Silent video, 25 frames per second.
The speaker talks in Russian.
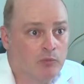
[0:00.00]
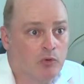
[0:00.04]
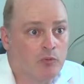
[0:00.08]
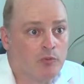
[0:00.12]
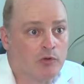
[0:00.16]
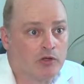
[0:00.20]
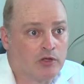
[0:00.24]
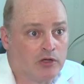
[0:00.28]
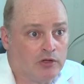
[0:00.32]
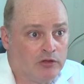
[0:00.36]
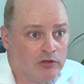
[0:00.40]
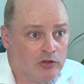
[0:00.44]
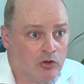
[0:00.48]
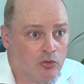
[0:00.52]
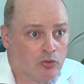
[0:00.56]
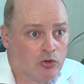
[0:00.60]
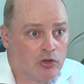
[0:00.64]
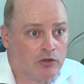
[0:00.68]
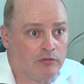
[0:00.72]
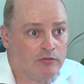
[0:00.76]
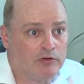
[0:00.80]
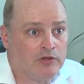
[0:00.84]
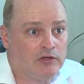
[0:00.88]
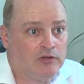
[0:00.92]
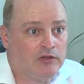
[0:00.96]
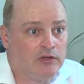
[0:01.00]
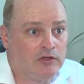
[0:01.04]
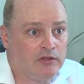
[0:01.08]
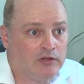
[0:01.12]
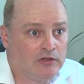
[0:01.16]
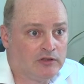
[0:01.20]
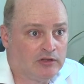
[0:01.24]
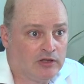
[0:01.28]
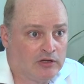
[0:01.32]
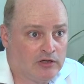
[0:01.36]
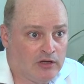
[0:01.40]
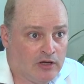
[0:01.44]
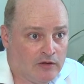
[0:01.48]
помощь, как я уже говорил,
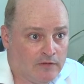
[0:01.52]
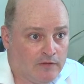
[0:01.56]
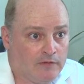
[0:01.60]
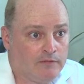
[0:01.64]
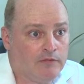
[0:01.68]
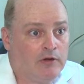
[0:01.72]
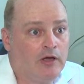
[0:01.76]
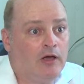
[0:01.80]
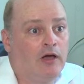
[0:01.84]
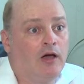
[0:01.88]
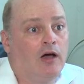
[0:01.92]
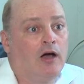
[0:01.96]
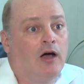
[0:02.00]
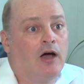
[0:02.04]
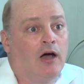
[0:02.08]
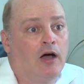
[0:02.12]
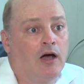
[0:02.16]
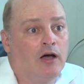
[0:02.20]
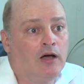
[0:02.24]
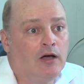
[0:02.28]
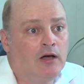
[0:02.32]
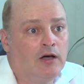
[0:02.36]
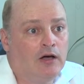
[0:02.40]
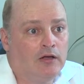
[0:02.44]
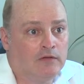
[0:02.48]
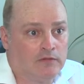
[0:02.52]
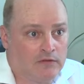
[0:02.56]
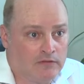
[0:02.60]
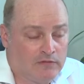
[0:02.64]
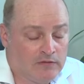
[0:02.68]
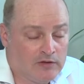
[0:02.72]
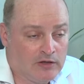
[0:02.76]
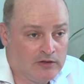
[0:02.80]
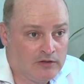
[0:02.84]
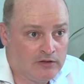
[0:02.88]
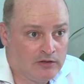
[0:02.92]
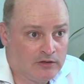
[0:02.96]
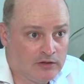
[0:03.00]
единоразовая, а
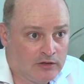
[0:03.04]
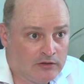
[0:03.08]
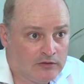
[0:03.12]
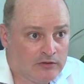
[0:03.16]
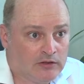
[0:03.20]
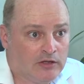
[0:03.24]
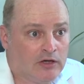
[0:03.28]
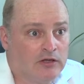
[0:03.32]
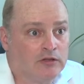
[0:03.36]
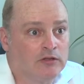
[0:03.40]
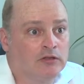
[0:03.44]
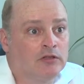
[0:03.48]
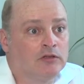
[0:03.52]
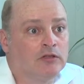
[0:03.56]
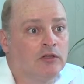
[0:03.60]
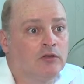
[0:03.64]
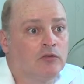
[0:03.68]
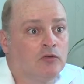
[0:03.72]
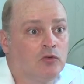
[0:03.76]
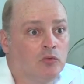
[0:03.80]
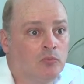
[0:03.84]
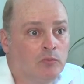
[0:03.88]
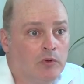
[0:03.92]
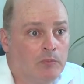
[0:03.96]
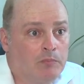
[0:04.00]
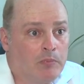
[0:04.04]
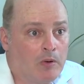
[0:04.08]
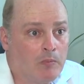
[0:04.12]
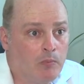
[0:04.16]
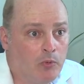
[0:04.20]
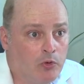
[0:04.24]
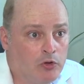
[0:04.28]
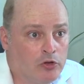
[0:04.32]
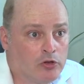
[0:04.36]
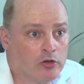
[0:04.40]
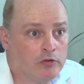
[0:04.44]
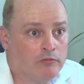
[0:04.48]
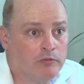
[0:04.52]
социальный контракт этой суммы
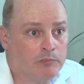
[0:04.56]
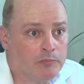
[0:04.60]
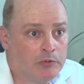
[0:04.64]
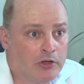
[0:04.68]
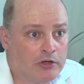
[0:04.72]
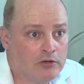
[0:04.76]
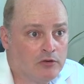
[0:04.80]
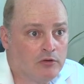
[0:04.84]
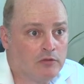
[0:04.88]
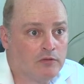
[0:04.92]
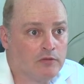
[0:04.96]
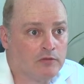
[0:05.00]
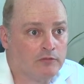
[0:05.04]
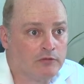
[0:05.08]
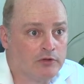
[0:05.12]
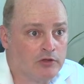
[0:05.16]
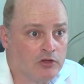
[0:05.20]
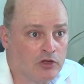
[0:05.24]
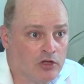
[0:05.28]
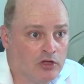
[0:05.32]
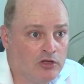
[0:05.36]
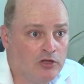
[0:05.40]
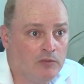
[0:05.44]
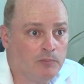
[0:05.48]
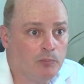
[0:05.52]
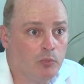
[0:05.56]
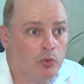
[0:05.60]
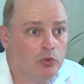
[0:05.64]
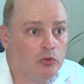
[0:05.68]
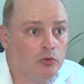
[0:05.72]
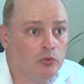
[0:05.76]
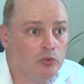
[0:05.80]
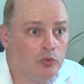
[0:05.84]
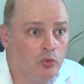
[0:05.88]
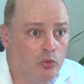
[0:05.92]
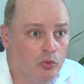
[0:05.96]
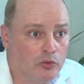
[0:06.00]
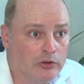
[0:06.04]
побольше выплачивается в течение
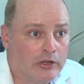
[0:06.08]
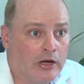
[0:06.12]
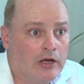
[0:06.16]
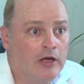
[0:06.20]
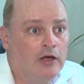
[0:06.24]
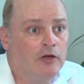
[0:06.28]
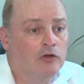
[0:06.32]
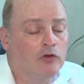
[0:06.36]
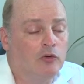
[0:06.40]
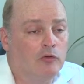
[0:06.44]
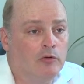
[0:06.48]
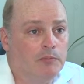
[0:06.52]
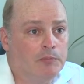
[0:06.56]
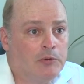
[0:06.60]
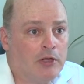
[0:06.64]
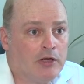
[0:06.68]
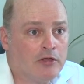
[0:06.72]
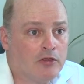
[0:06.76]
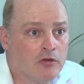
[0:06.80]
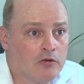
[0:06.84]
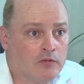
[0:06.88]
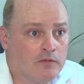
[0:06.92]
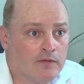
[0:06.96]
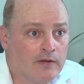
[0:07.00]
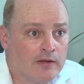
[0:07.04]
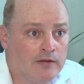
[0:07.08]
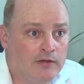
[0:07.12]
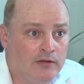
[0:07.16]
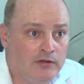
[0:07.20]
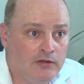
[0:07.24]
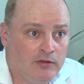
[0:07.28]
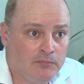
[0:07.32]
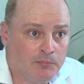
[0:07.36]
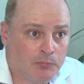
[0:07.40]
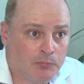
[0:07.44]
полугода. Но выплачиваются они не